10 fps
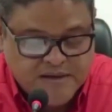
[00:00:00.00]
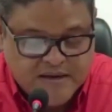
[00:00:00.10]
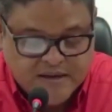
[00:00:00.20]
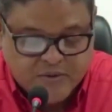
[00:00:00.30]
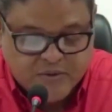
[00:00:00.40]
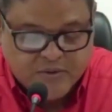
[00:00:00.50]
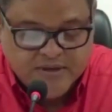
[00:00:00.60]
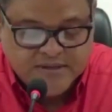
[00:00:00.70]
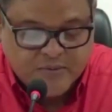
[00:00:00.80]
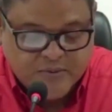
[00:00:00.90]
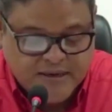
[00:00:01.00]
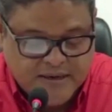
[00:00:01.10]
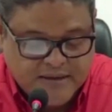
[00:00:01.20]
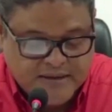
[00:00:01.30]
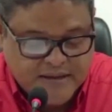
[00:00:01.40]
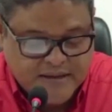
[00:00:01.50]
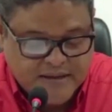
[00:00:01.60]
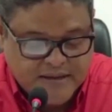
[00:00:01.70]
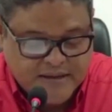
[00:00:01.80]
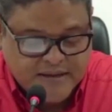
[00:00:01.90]
Esto es en el hospital que tiene
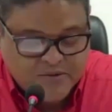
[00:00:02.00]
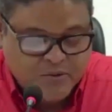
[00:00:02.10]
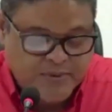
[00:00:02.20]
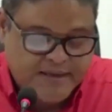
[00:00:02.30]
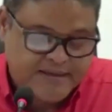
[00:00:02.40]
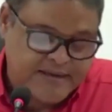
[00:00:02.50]
desplazado en Puerto Plata.